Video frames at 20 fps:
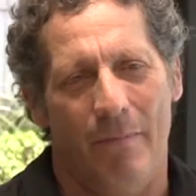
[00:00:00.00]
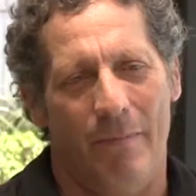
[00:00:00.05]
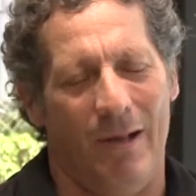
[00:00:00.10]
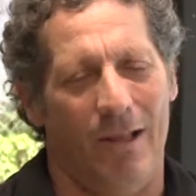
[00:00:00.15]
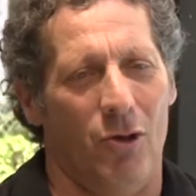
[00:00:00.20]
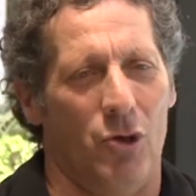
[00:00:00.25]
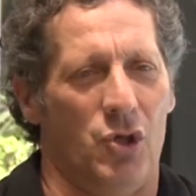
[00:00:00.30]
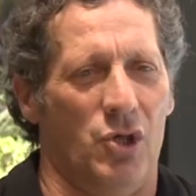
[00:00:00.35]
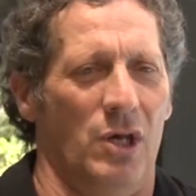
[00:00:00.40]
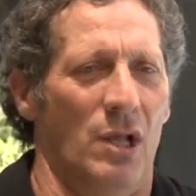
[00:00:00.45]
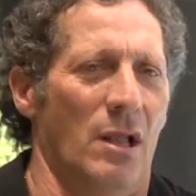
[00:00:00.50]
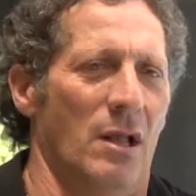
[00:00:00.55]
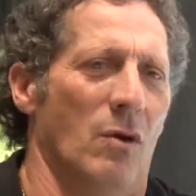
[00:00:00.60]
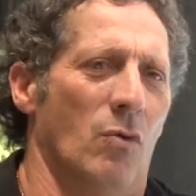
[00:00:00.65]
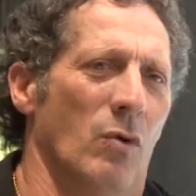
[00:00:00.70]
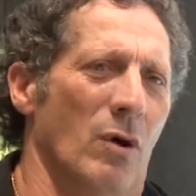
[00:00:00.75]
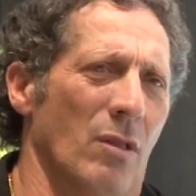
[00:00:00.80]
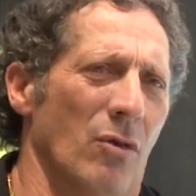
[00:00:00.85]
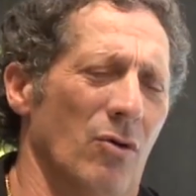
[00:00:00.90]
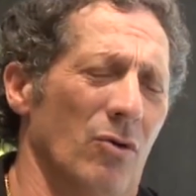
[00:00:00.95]
Pero sí
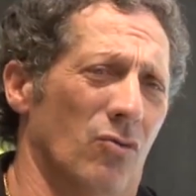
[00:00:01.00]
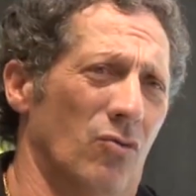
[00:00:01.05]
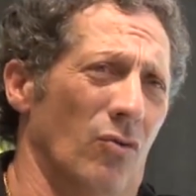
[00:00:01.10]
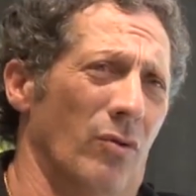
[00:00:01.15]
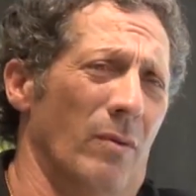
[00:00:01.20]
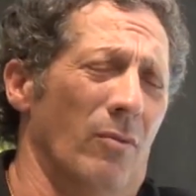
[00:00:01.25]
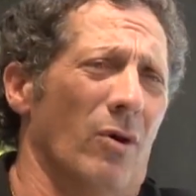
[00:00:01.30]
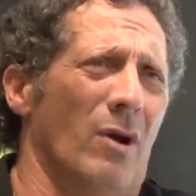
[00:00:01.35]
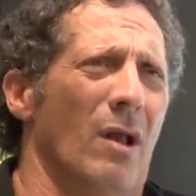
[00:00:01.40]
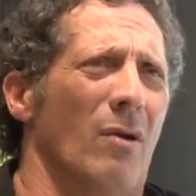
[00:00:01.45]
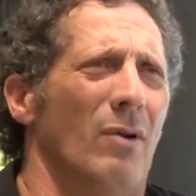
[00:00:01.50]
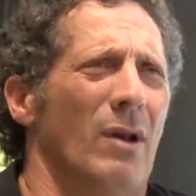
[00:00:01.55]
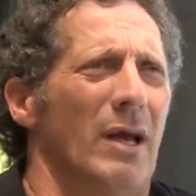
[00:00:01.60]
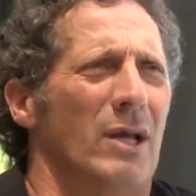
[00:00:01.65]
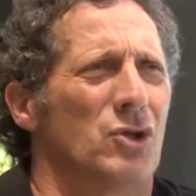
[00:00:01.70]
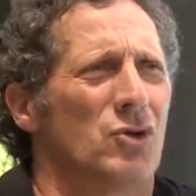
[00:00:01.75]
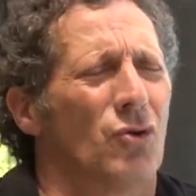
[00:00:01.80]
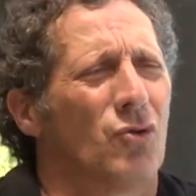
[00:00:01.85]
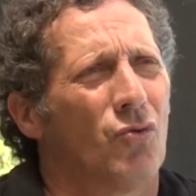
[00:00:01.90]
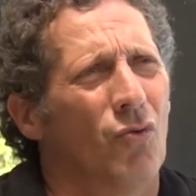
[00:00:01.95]
recuerdo, estuve, vos calculás
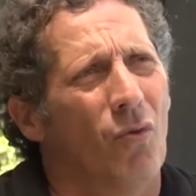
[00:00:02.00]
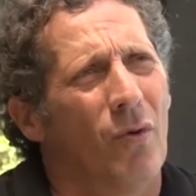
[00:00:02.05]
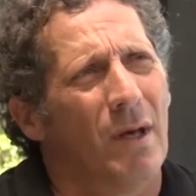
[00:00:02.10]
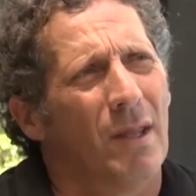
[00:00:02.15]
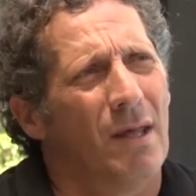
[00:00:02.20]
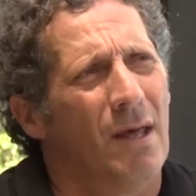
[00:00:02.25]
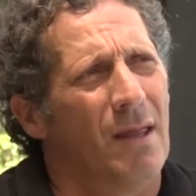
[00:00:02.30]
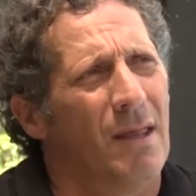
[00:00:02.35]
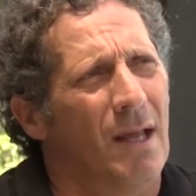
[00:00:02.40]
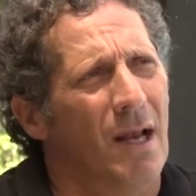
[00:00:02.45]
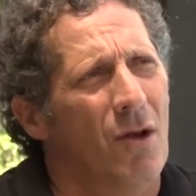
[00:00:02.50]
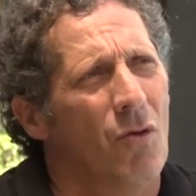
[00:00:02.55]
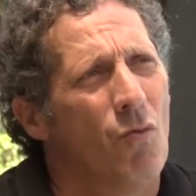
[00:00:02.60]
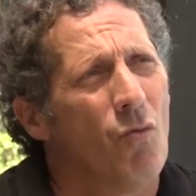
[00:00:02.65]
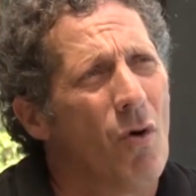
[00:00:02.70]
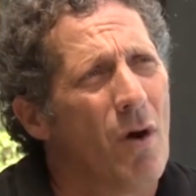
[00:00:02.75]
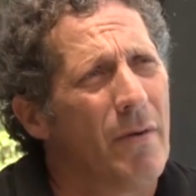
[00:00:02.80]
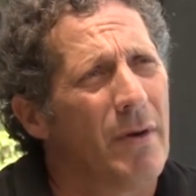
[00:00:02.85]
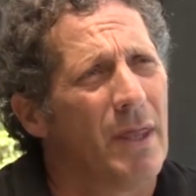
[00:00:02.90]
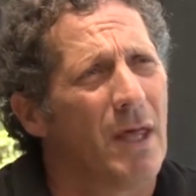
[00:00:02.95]
que yo estuve desde el
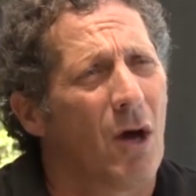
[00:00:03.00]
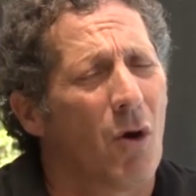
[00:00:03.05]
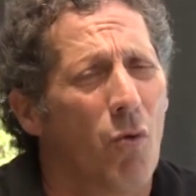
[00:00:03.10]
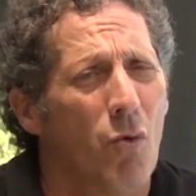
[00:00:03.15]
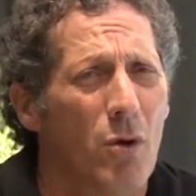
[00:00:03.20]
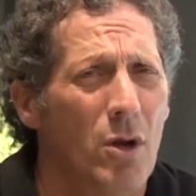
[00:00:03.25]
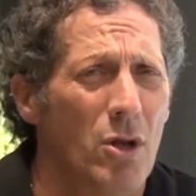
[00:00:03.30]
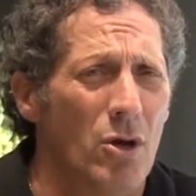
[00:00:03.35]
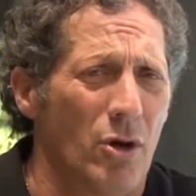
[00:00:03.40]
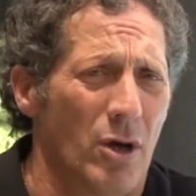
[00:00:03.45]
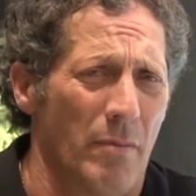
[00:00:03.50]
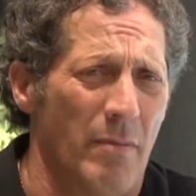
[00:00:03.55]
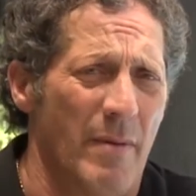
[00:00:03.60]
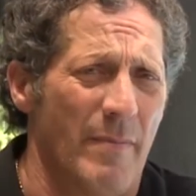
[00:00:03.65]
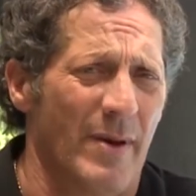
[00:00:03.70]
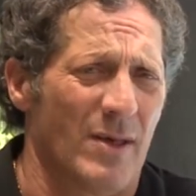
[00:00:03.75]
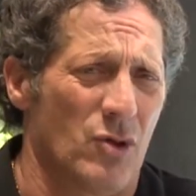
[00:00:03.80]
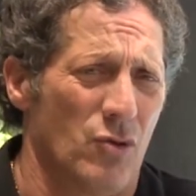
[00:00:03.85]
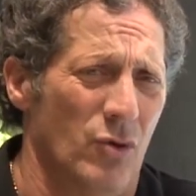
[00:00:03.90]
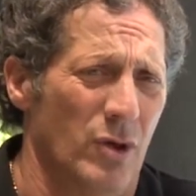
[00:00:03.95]
9 de julio que me
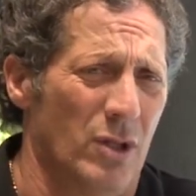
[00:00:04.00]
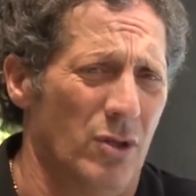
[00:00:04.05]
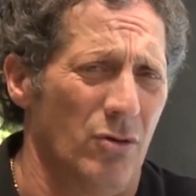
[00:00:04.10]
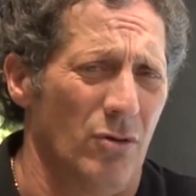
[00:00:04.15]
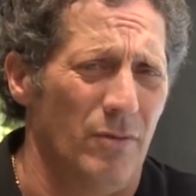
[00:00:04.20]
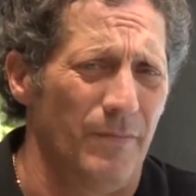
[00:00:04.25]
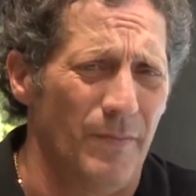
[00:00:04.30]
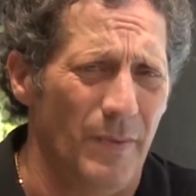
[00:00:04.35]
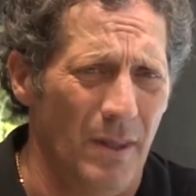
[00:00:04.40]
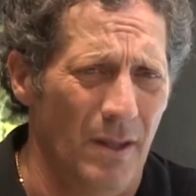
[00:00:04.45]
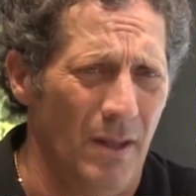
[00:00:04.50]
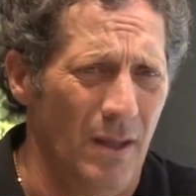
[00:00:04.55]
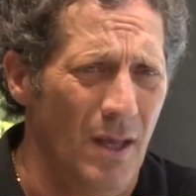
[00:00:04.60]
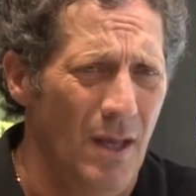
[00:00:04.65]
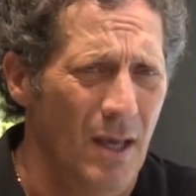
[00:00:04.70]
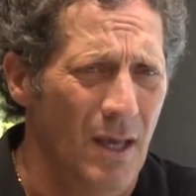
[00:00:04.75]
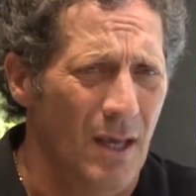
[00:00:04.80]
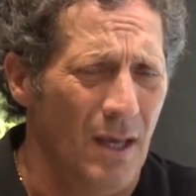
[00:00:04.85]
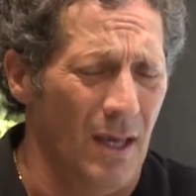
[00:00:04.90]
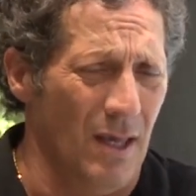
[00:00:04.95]
pasó esto,
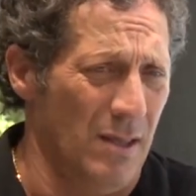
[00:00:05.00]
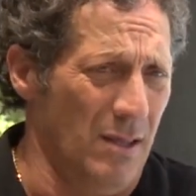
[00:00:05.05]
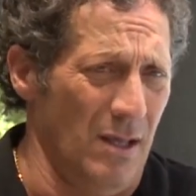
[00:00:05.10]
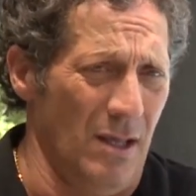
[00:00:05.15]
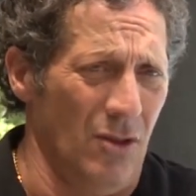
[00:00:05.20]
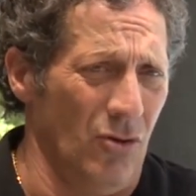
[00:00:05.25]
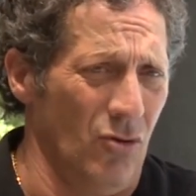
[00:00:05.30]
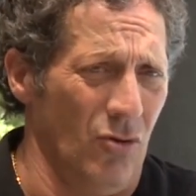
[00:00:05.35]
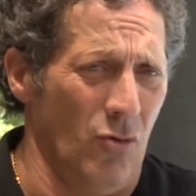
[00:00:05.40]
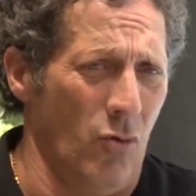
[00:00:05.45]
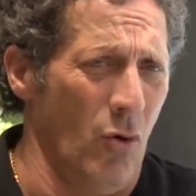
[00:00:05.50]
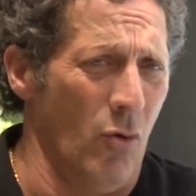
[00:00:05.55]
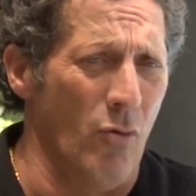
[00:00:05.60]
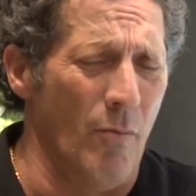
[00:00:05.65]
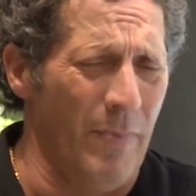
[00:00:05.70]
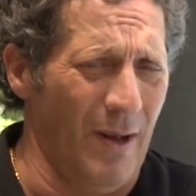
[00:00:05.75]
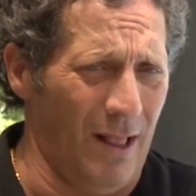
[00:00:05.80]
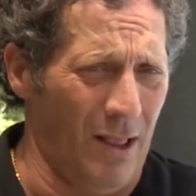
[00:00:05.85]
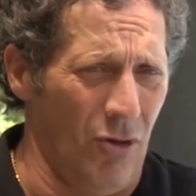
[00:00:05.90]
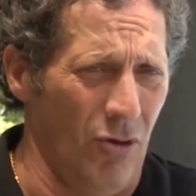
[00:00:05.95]
que siento, juego
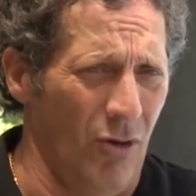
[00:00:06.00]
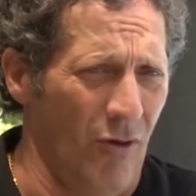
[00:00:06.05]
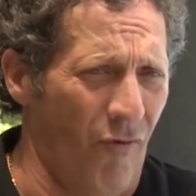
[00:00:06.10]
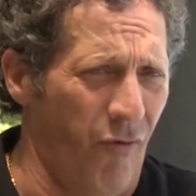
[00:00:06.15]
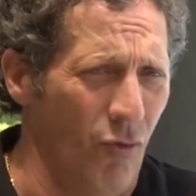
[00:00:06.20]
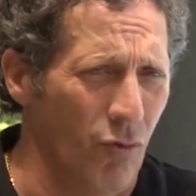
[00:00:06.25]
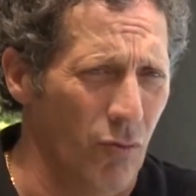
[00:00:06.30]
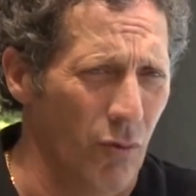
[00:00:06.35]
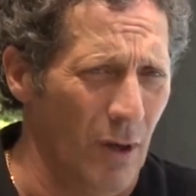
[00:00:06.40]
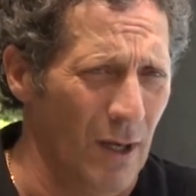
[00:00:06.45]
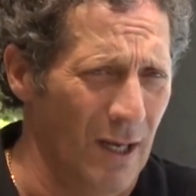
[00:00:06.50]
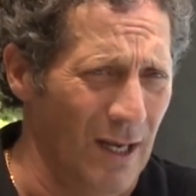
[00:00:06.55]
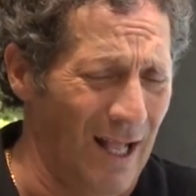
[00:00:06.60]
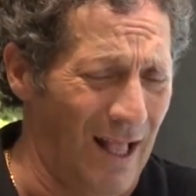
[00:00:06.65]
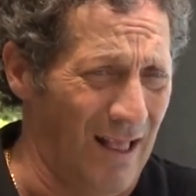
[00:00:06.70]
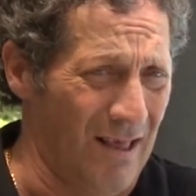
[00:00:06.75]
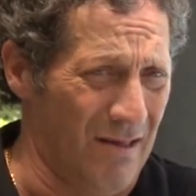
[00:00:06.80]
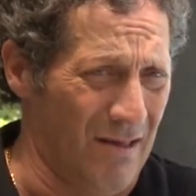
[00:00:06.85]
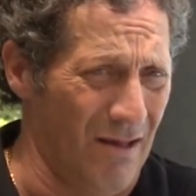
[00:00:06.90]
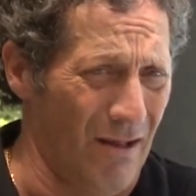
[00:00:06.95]
un partido de fútbol en la
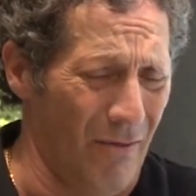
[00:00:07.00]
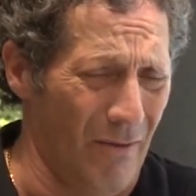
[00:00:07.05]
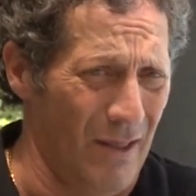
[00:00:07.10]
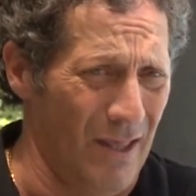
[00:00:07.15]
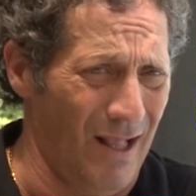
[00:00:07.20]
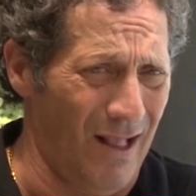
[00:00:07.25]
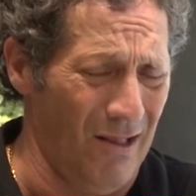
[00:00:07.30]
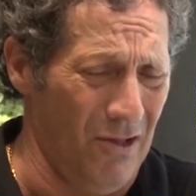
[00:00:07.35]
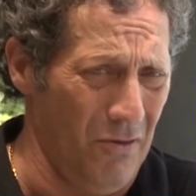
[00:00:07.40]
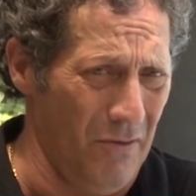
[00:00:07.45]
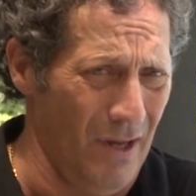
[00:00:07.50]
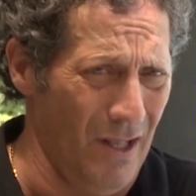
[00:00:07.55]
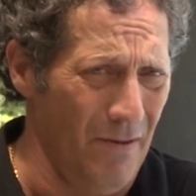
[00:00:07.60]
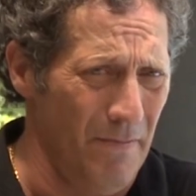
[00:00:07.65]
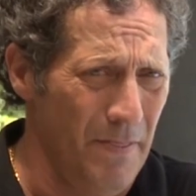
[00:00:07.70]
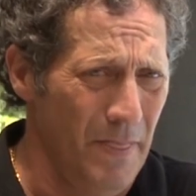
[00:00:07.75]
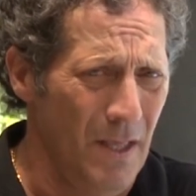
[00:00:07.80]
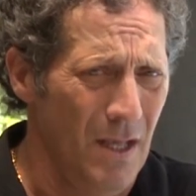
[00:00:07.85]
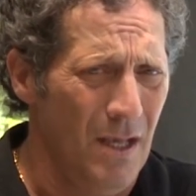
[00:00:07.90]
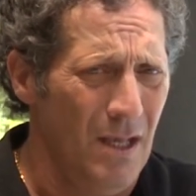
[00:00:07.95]
reserva de River
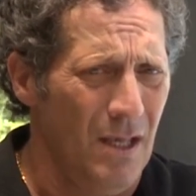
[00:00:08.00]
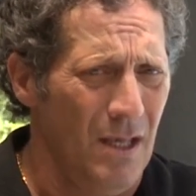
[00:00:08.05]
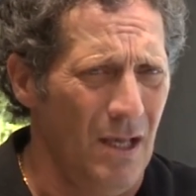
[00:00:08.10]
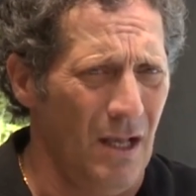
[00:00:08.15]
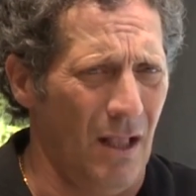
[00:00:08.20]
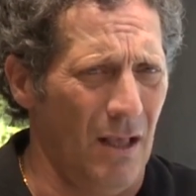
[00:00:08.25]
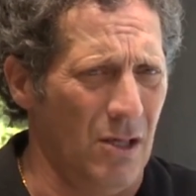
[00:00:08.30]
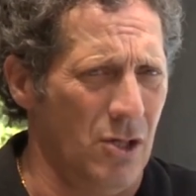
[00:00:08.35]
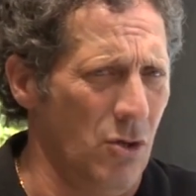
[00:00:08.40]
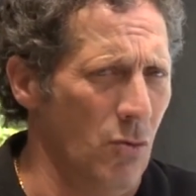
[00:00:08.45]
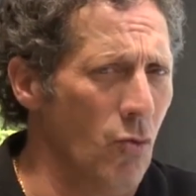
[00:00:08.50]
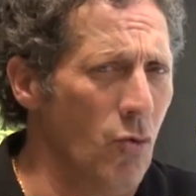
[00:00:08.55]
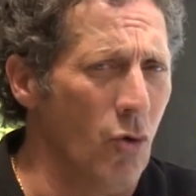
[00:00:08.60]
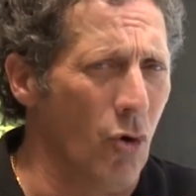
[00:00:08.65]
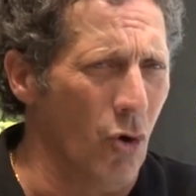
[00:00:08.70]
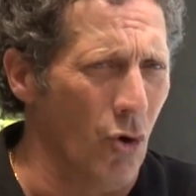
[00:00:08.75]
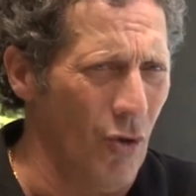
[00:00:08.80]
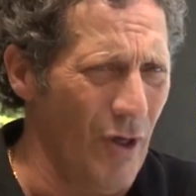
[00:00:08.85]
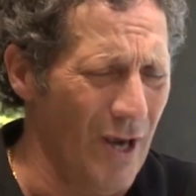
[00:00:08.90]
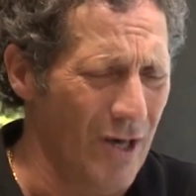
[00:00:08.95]
y recibo un
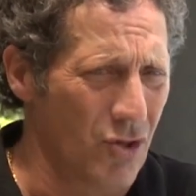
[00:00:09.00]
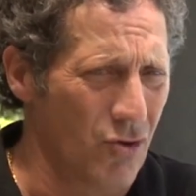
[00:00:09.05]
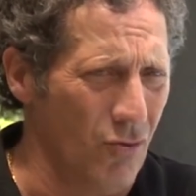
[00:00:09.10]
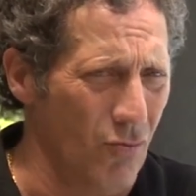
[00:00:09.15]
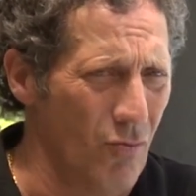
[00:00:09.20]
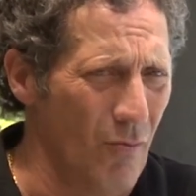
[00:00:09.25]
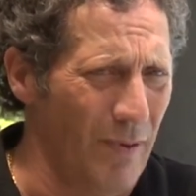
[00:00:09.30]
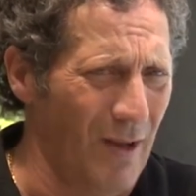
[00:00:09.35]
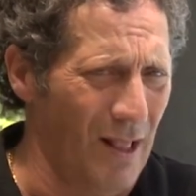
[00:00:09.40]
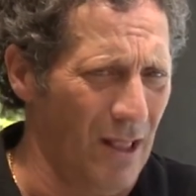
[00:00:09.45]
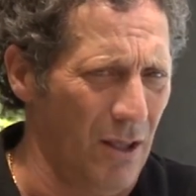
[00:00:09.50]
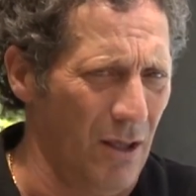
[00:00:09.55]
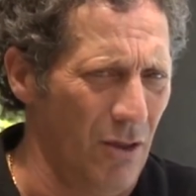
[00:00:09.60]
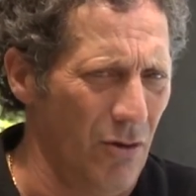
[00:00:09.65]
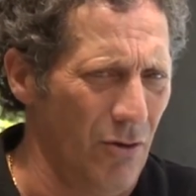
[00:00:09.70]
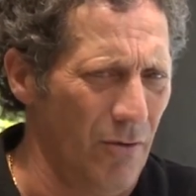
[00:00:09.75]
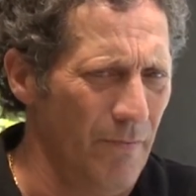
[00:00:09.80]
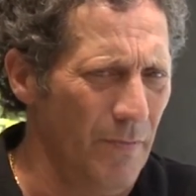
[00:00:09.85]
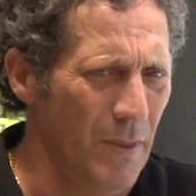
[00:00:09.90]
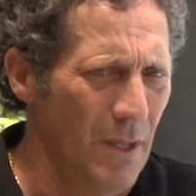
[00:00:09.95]
codazo en un
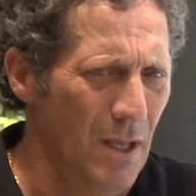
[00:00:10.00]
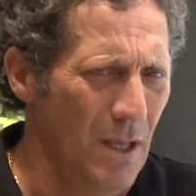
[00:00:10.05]
partido